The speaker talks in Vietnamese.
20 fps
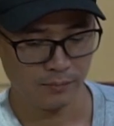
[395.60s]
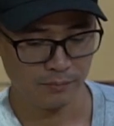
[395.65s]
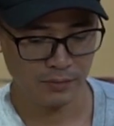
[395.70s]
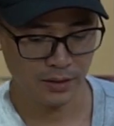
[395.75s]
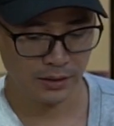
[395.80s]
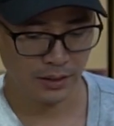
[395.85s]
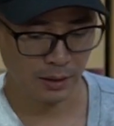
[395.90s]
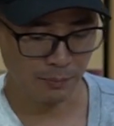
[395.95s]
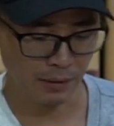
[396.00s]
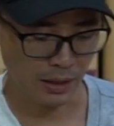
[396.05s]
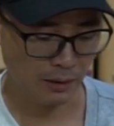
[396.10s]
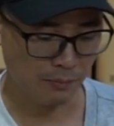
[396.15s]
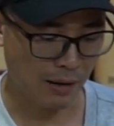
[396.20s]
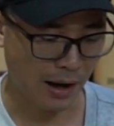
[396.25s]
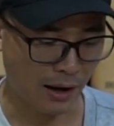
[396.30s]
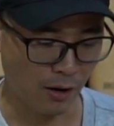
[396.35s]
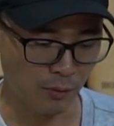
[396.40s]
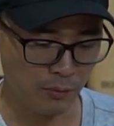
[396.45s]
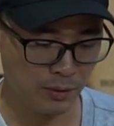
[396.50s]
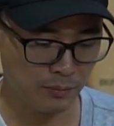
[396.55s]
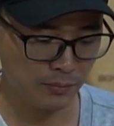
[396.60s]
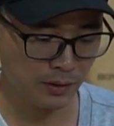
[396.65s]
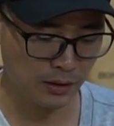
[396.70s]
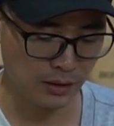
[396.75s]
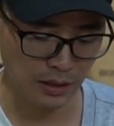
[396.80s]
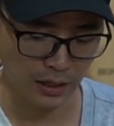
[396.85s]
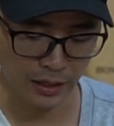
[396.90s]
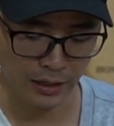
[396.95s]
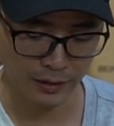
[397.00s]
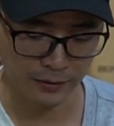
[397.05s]
Bên nhà máy báo bên
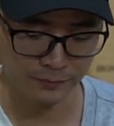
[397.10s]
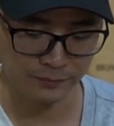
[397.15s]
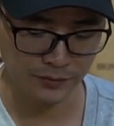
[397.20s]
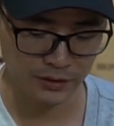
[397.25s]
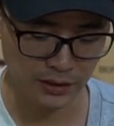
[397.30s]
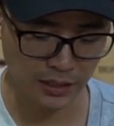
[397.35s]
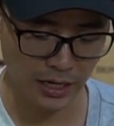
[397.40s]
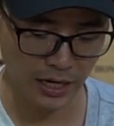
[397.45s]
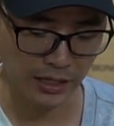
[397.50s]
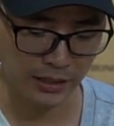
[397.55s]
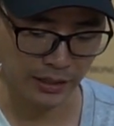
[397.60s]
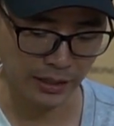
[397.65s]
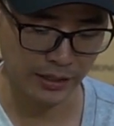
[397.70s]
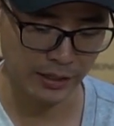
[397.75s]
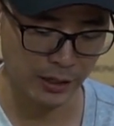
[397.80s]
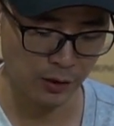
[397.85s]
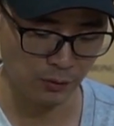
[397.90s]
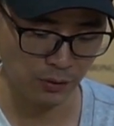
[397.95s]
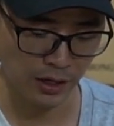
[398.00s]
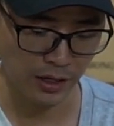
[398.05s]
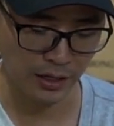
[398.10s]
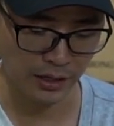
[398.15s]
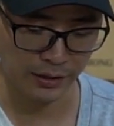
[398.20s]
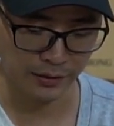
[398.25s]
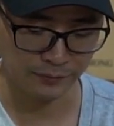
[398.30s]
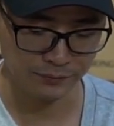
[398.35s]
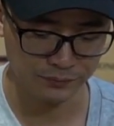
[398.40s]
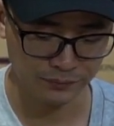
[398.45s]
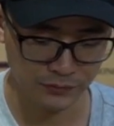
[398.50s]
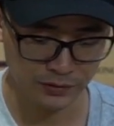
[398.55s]
mình là những cái hàng này đều
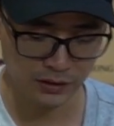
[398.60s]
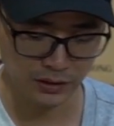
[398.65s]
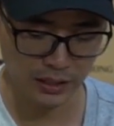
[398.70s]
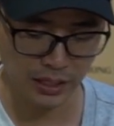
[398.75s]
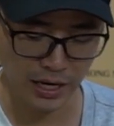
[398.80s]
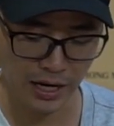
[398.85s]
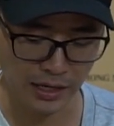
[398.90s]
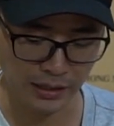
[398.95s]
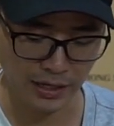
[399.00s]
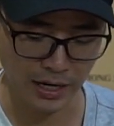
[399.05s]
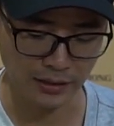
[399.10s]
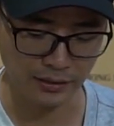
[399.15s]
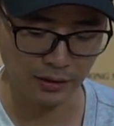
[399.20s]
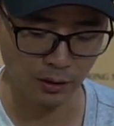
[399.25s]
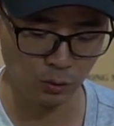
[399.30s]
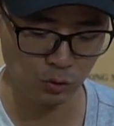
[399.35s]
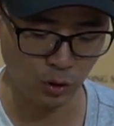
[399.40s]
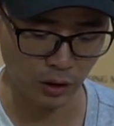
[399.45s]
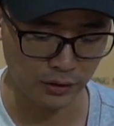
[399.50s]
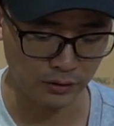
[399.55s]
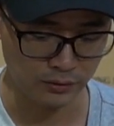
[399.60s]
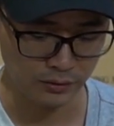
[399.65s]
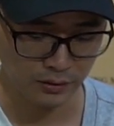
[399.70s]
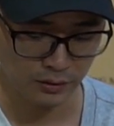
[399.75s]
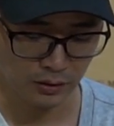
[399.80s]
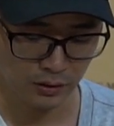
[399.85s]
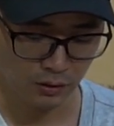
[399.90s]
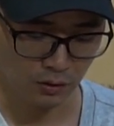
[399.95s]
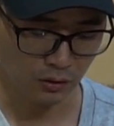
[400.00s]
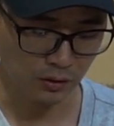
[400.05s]
là những cái hàng đạt tiêu chuẩn,
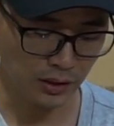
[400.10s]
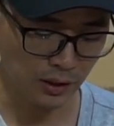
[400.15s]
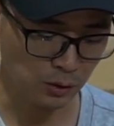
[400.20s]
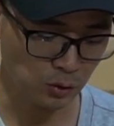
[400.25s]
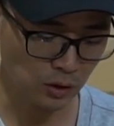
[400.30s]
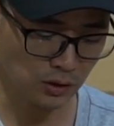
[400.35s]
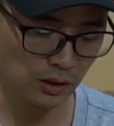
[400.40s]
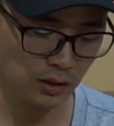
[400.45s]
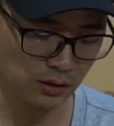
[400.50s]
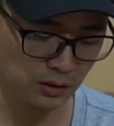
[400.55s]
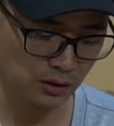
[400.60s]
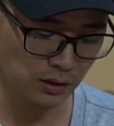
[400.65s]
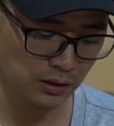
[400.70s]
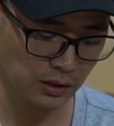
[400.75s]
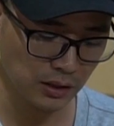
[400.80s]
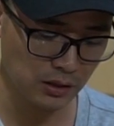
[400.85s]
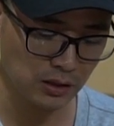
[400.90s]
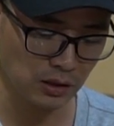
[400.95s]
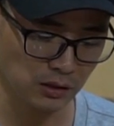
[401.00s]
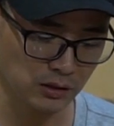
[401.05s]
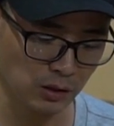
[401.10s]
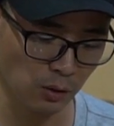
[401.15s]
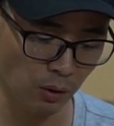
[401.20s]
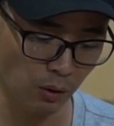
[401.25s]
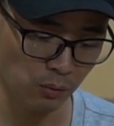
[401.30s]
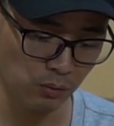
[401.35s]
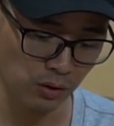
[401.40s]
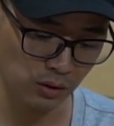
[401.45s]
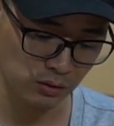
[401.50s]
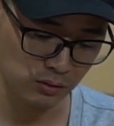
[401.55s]
có thể xuất ra những cái thị trường châu
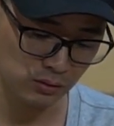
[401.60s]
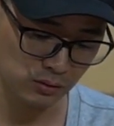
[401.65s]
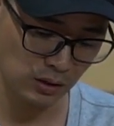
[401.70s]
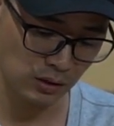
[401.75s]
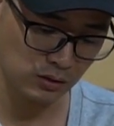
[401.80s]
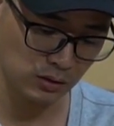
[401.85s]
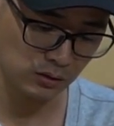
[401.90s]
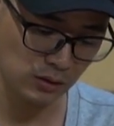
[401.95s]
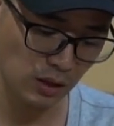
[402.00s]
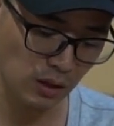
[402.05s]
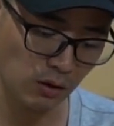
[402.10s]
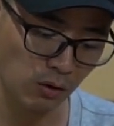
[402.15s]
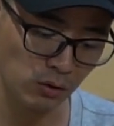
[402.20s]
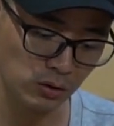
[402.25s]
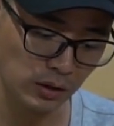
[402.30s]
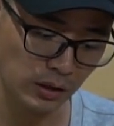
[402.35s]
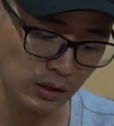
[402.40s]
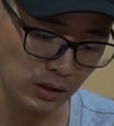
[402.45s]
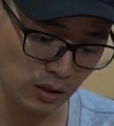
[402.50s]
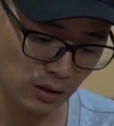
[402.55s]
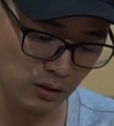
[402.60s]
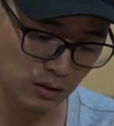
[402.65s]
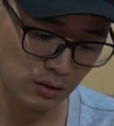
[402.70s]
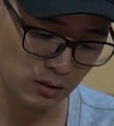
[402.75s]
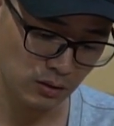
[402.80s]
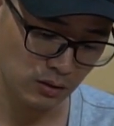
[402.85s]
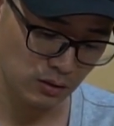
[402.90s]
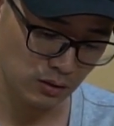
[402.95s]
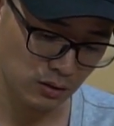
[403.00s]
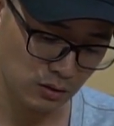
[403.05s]
Âu được. Thị trường rất là khó tính ấy,
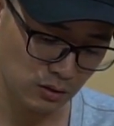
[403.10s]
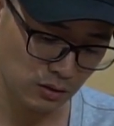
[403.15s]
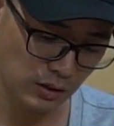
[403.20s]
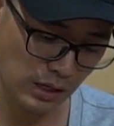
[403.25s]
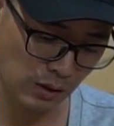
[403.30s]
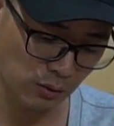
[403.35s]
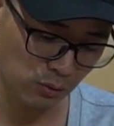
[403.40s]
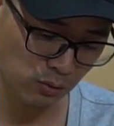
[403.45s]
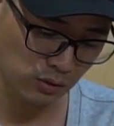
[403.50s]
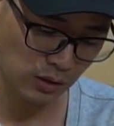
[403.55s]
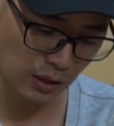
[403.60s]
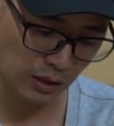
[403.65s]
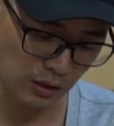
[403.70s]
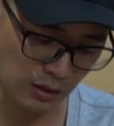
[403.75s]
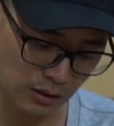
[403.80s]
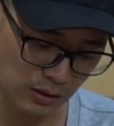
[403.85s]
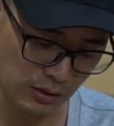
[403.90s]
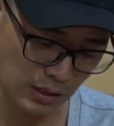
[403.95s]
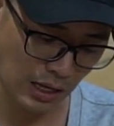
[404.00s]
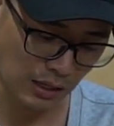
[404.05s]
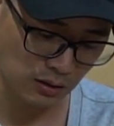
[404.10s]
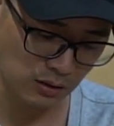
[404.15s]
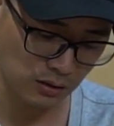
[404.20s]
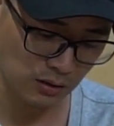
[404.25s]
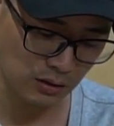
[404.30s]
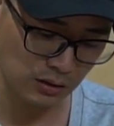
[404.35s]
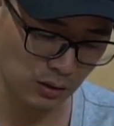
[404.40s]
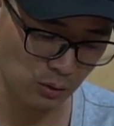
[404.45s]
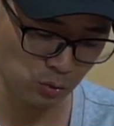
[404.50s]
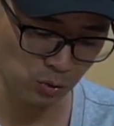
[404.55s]
đều có thể đạt những
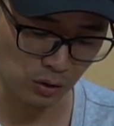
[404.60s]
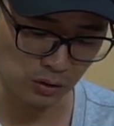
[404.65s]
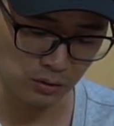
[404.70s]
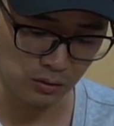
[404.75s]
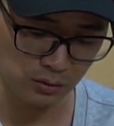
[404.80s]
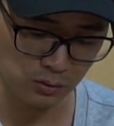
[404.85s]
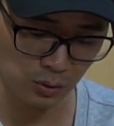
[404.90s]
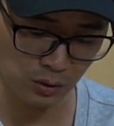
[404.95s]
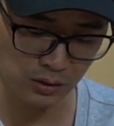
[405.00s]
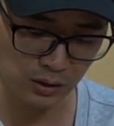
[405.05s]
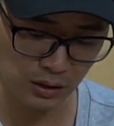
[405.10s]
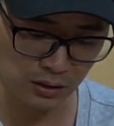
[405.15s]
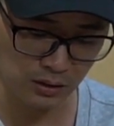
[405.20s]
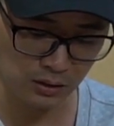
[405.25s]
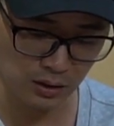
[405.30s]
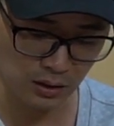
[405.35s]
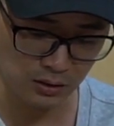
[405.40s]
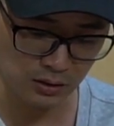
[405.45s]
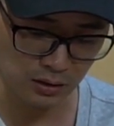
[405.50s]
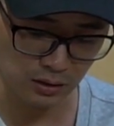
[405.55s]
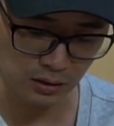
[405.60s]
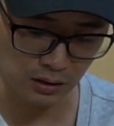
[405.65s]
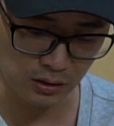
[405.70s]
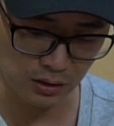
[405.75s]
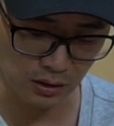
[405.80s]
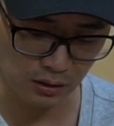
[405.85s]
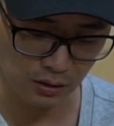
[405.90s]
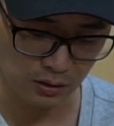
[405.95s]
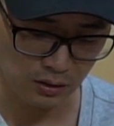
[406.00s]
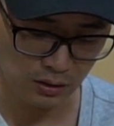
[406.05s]
cái tiêu chuẩn để xuất ra những thị trường đấy
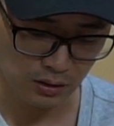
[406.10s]
được.